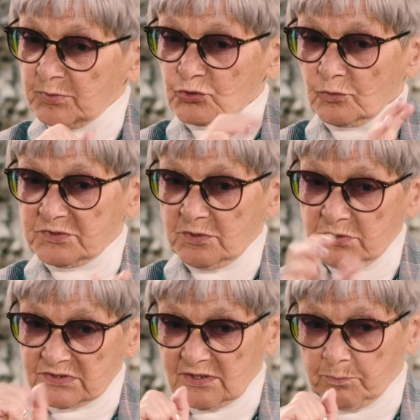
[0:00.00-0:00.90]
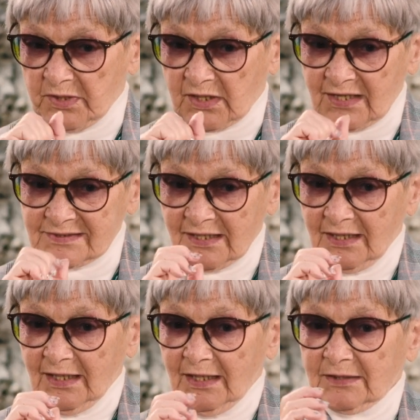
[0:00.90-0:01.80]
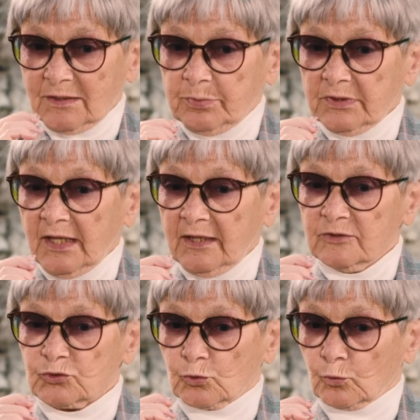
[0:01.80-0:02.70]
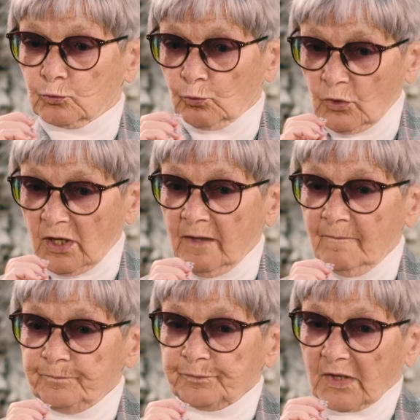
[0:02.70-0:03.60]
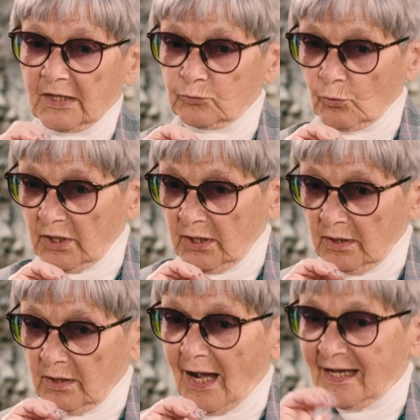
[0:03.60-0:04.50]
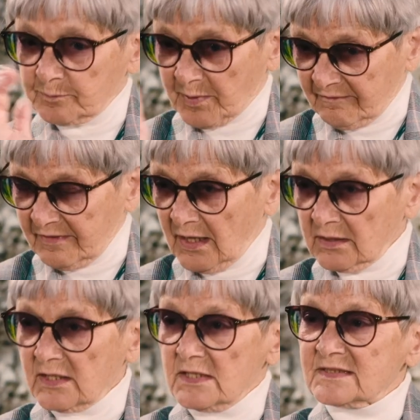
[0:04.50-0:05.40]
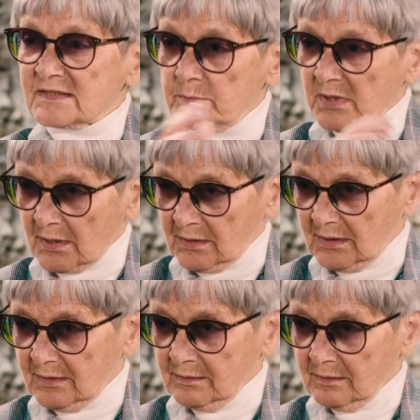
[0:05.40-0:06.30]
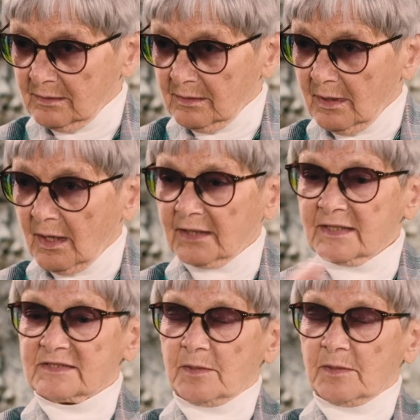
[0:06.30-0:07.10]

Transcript: причем сибирский приказ – это была структура, которая отправляла и собирала. Она